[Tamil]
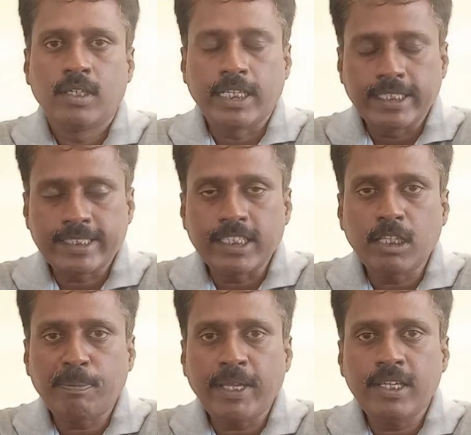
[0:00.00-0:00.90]
இந்த
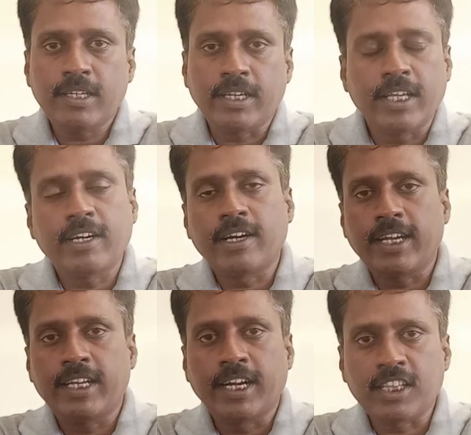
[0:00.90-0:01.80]
சந்திப்பை
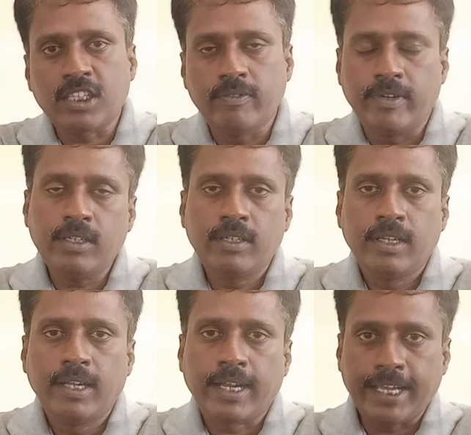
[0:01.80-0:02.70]
நேர்காணலை நடத்தியவர்
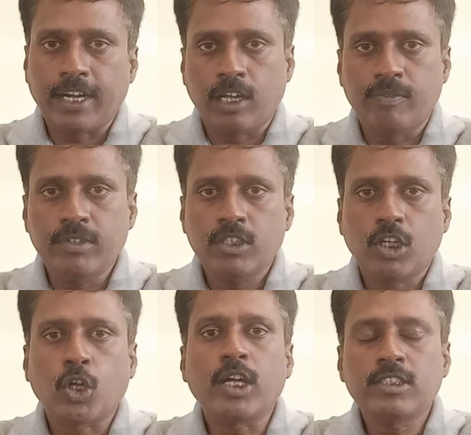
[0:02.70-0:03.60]
கனடாவின்
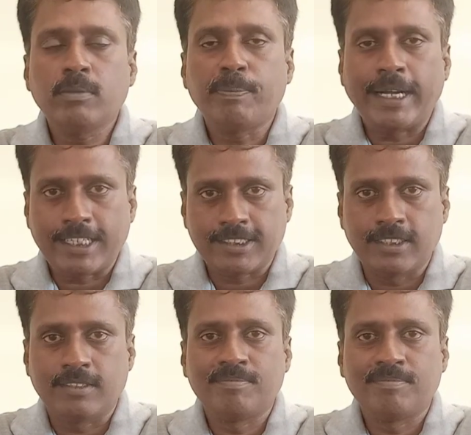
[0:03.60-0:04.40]
ராஜி பேட்டர்சன்